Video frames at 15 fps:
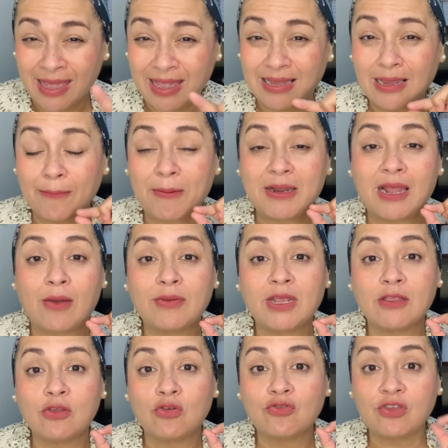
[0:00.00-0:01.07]
que la palabra
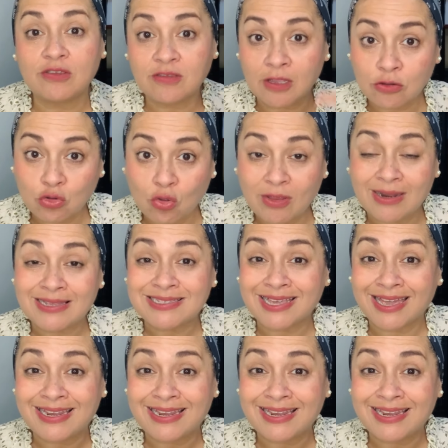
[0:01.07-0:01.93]
de Dios dice todas las